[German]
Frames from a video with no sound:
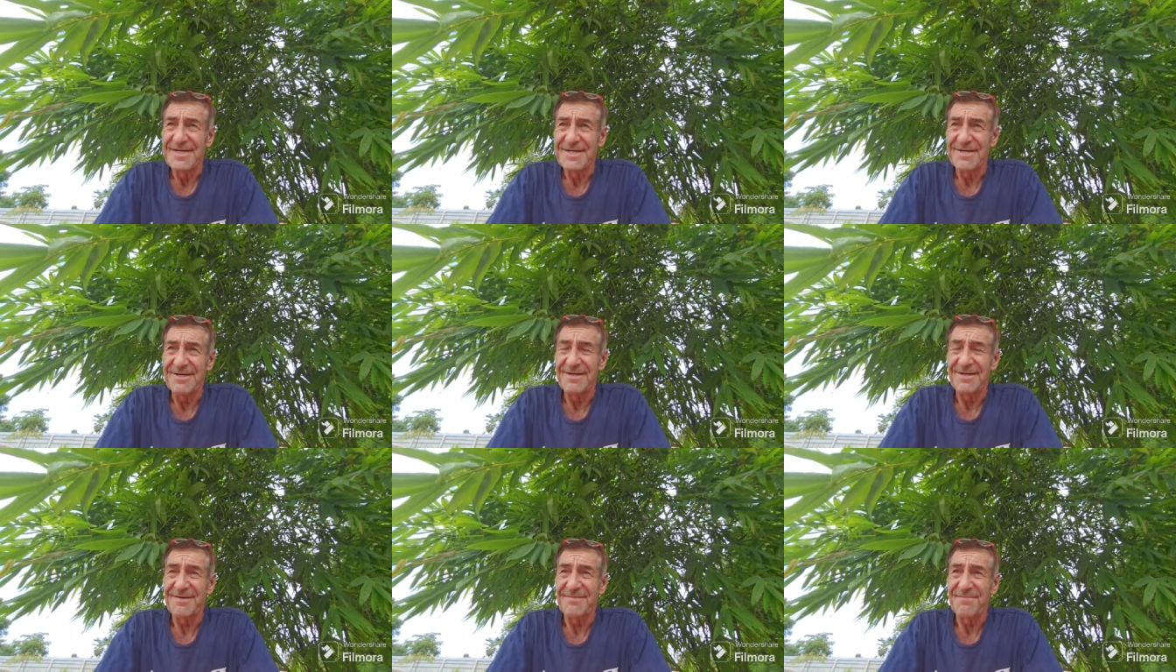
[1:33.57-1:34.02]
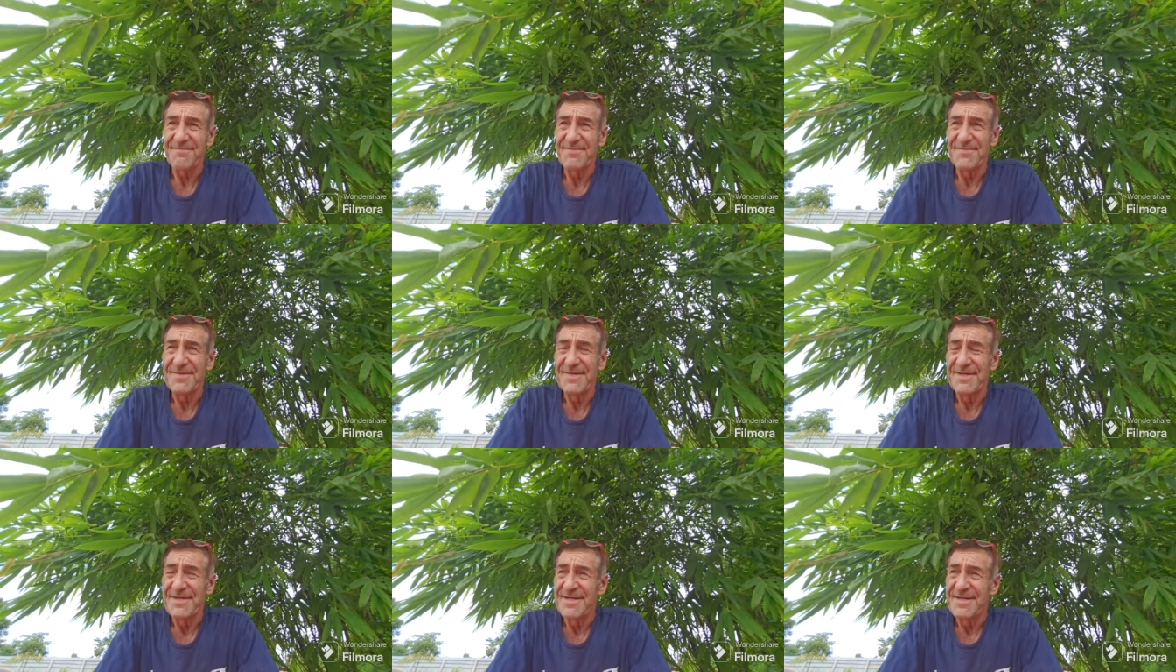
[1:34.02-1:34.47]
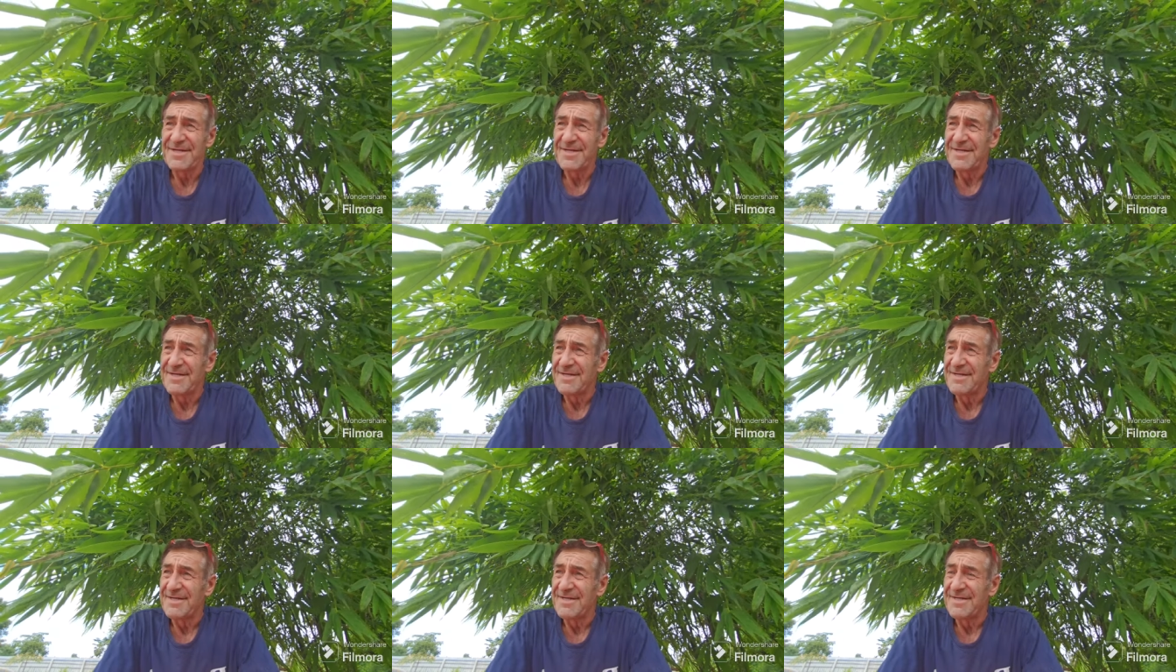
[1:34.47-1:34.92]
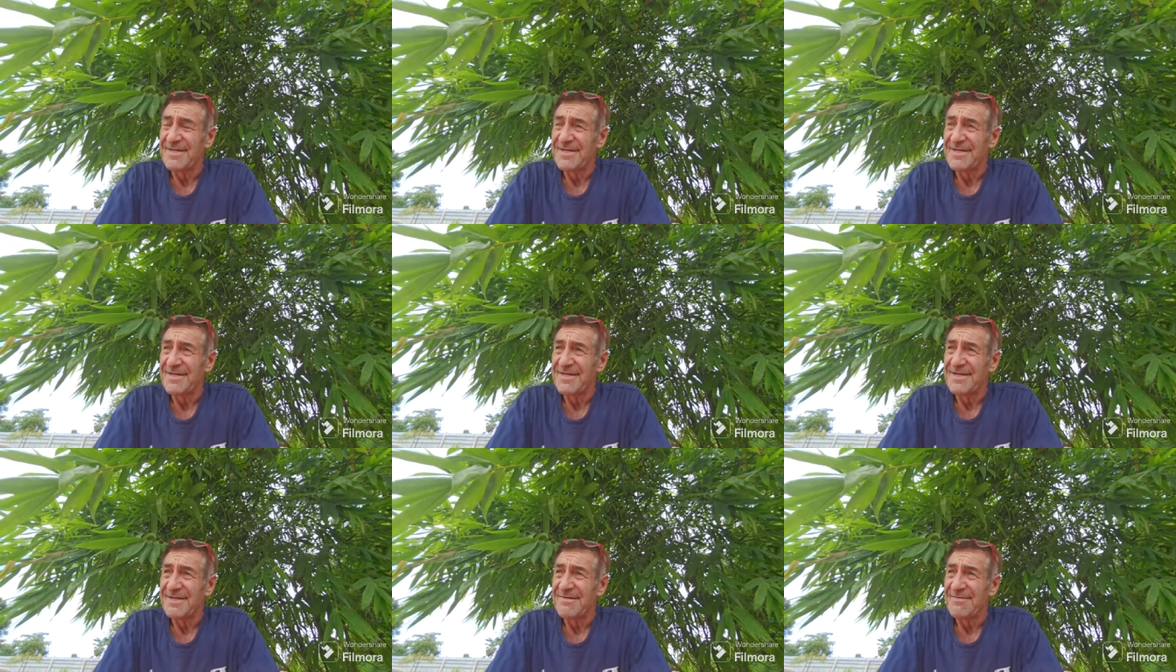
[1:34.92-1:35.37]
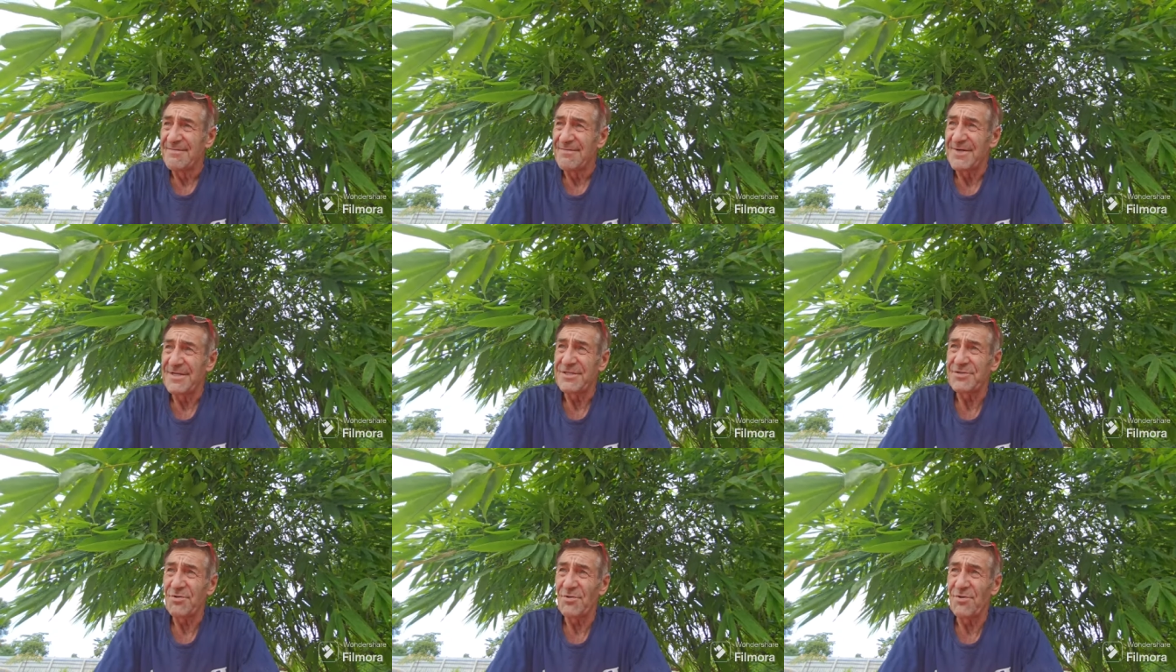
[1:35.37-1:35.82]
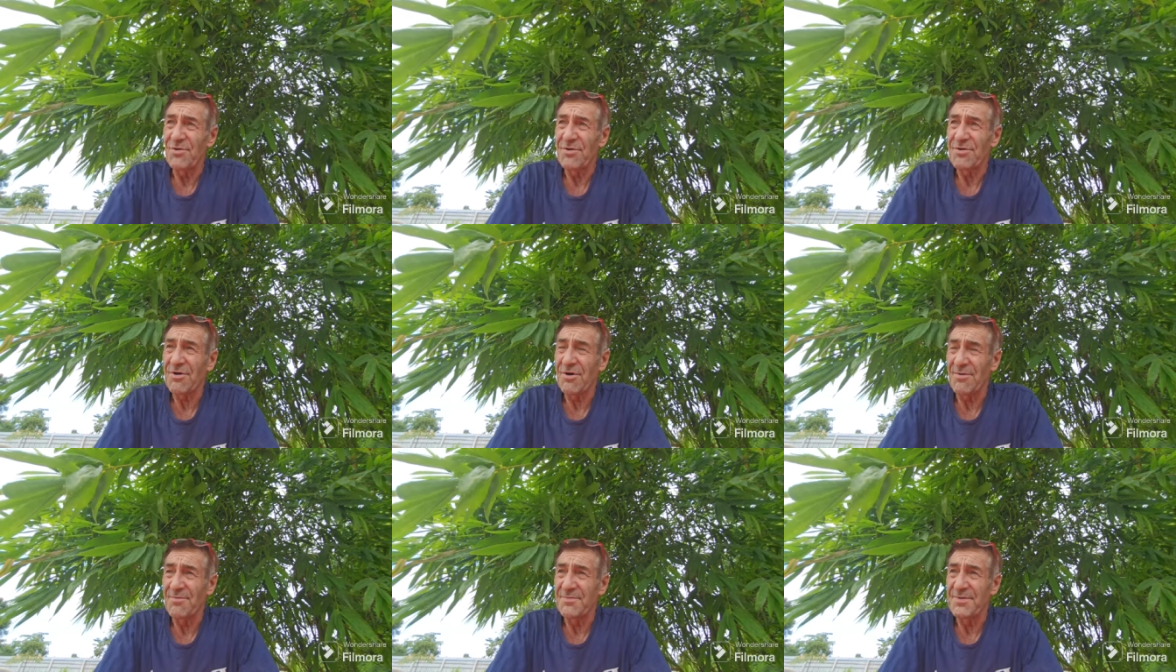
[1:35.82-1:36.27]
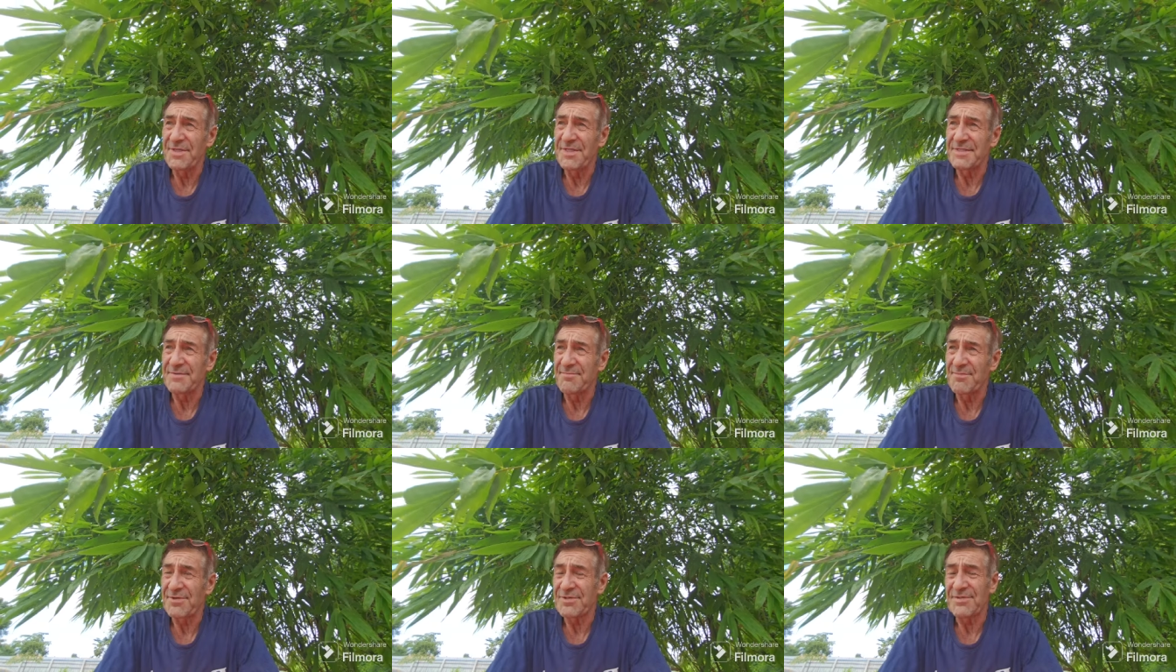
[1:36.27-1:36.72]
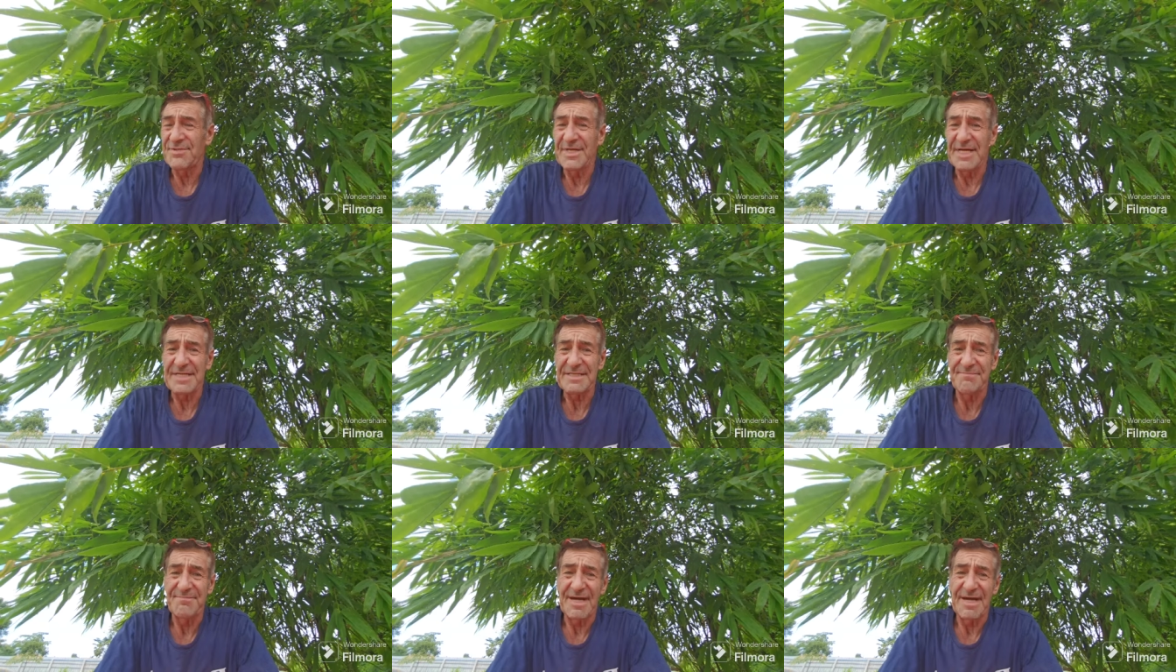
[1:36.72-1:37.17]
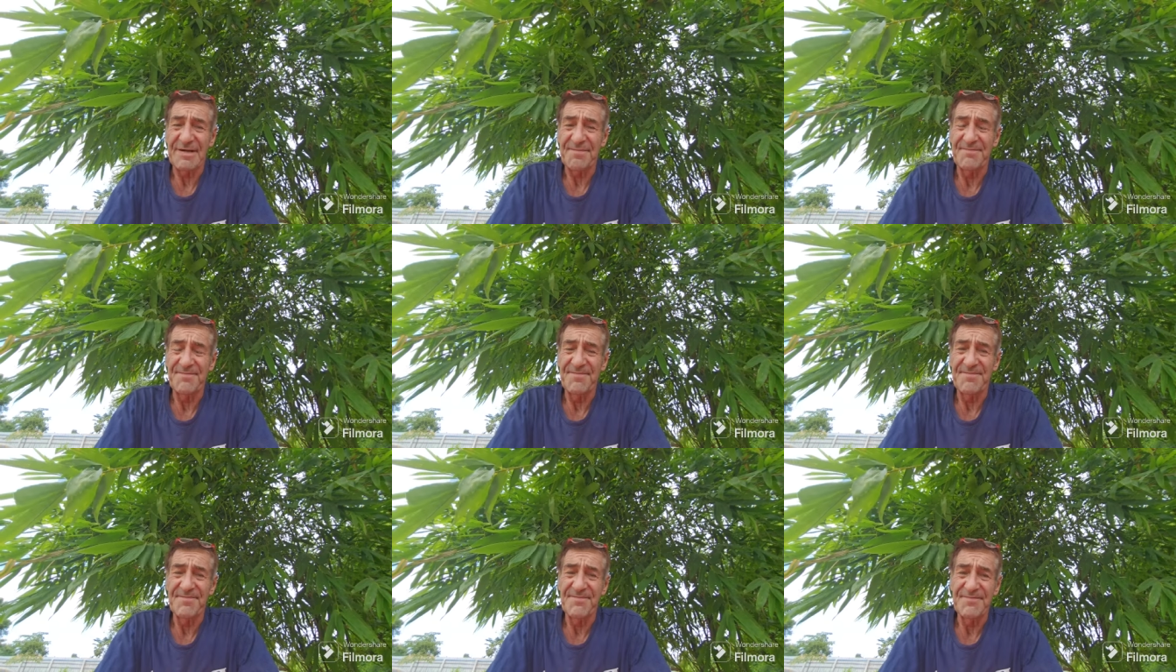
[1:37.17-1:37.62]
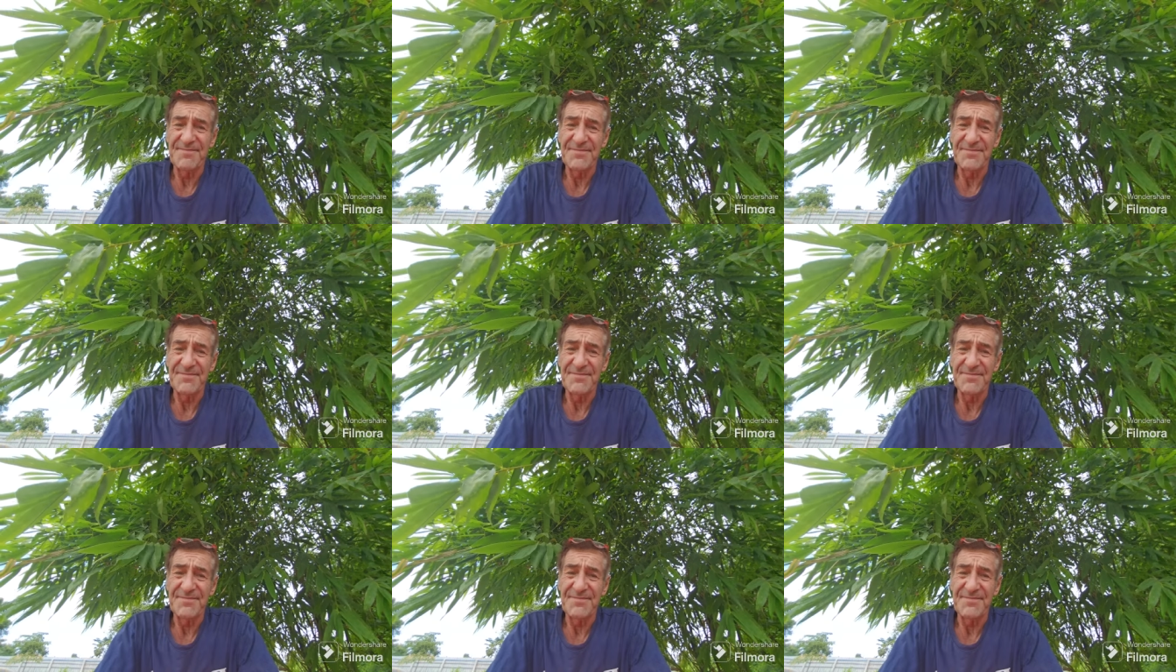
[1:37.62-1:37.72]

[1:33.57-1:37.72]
Ja, wenn du hochkommen willst, musst du das machen.